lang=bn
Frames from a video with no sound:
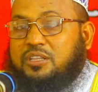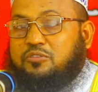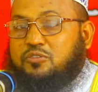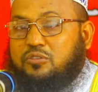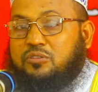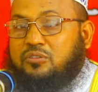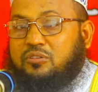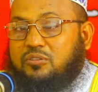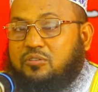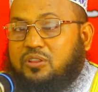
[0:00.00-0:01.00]
এত
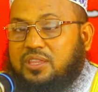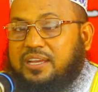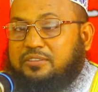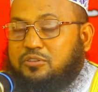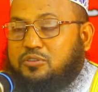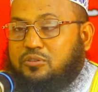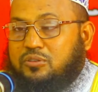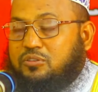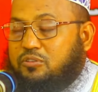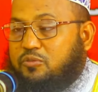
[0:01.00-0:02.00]
সুন্দর কথা এত
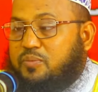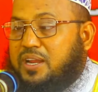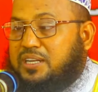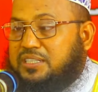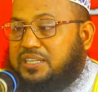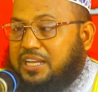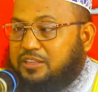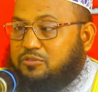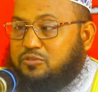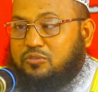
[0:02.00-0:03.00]
সুন্দর বাণী
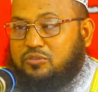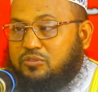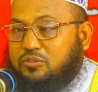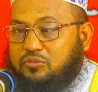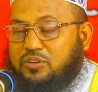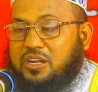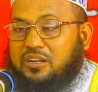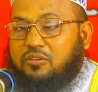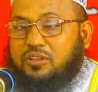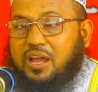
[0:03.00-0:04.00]
এত সুন্দর ওনার
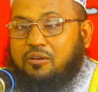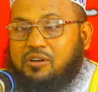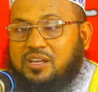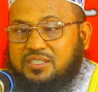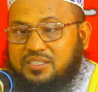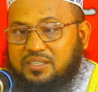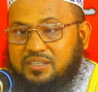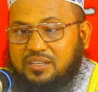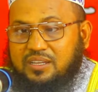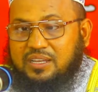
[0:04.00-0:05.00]
আওয়াজ
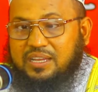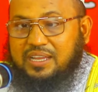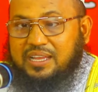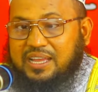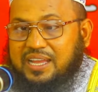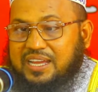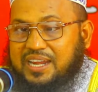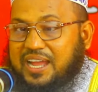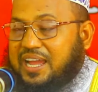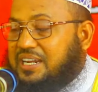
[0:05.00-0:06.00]
এক
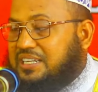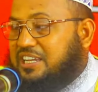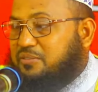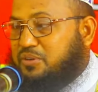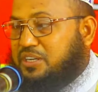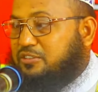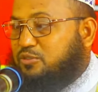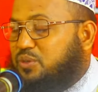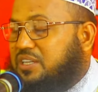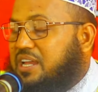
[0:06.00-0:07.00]
রাখাল গিয়ে বলে
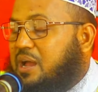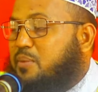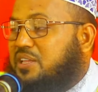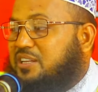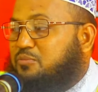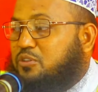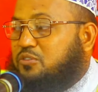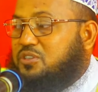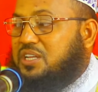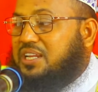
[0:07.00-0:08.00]
তুমি কি আমাদের
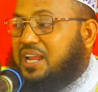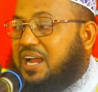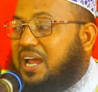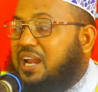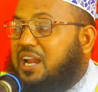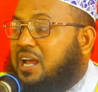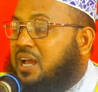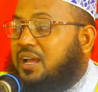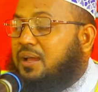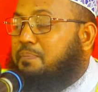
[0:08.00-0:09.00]
মতো সেই রাখাল না